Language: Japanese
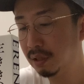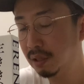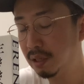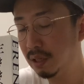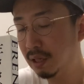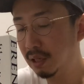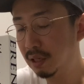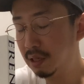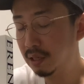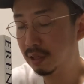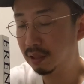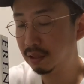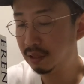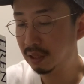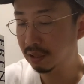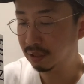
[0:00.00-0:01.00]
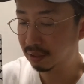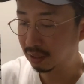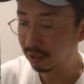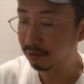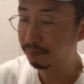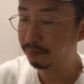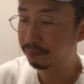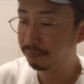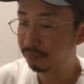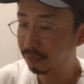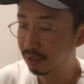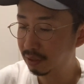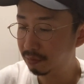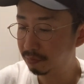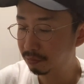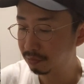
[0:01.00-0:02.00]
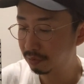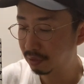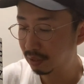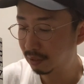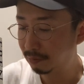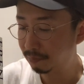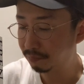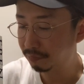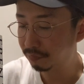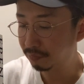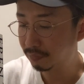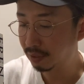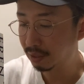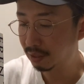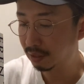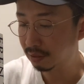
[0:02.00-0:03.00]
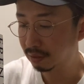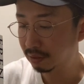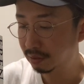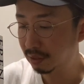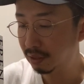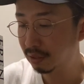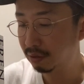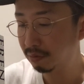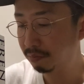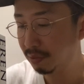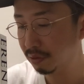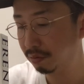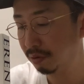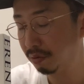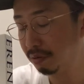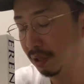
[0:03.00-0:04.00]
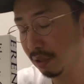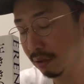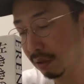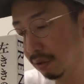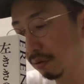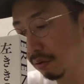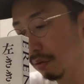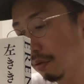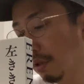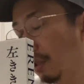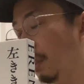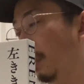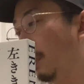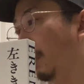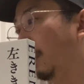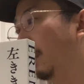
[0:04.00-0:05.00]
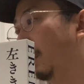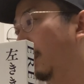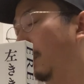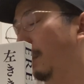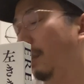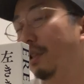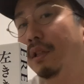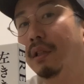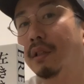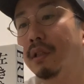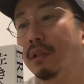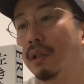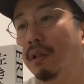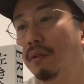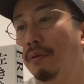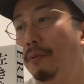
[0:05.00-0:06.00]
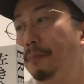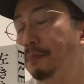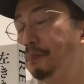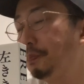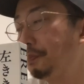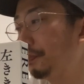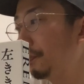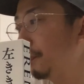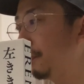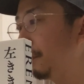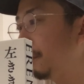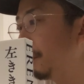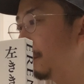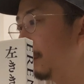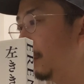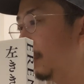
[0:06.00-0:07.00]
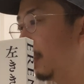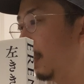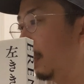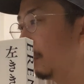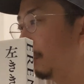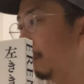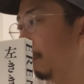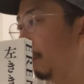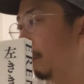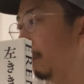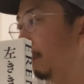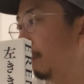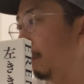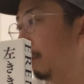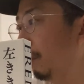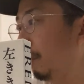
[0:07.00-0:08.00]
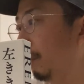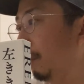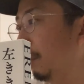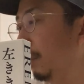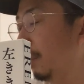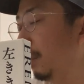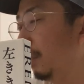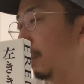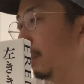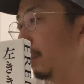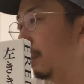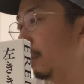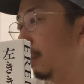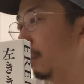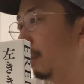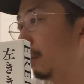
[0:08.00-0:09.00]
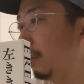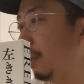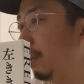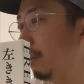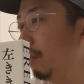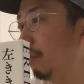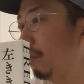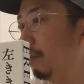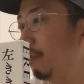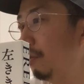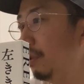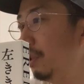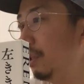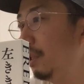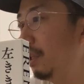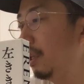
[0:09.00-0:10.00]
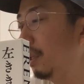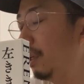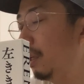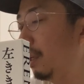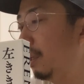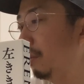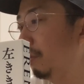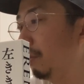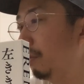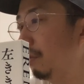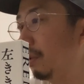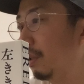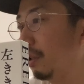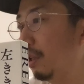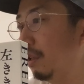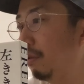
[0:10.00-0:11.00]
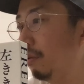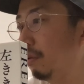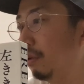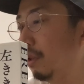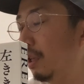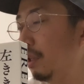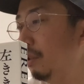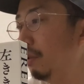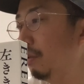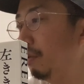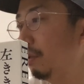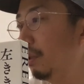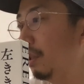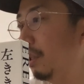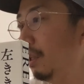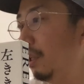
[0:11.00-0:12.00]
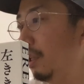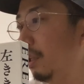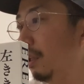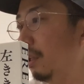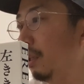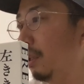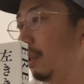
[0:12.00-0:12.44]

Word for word: えー、出したい。で、僕が提案して、まあ、それをやったという形なんですけど、あのー、だから結構思い入れがあるというか、結構内容的に、